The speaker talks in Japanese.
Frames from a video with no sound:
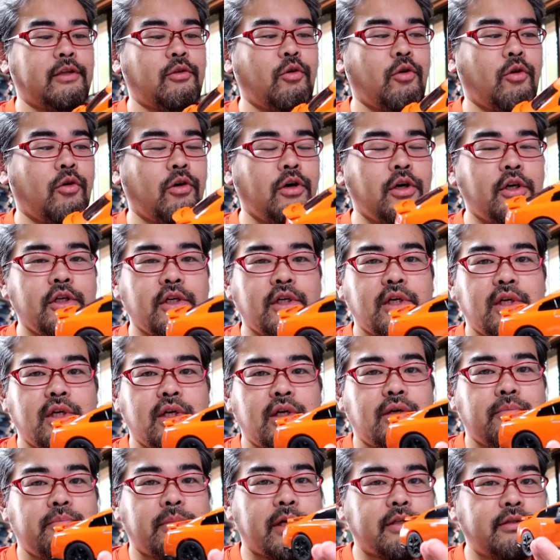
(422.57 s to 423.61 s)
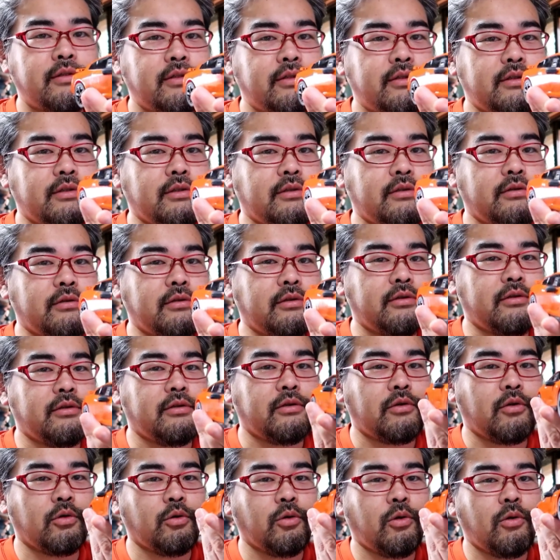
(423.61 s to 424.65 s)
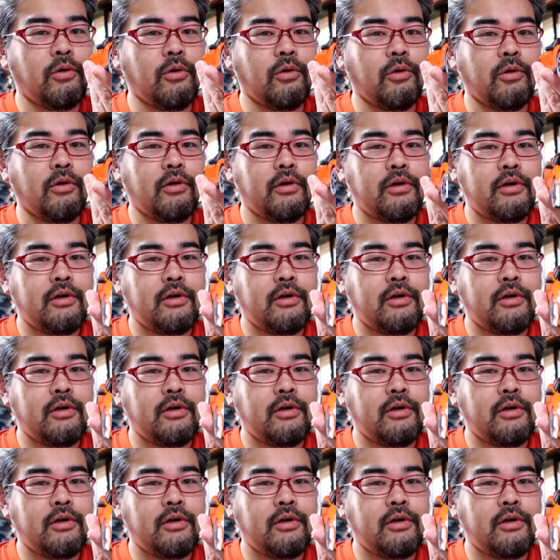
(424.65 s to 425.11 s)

ど、まずこの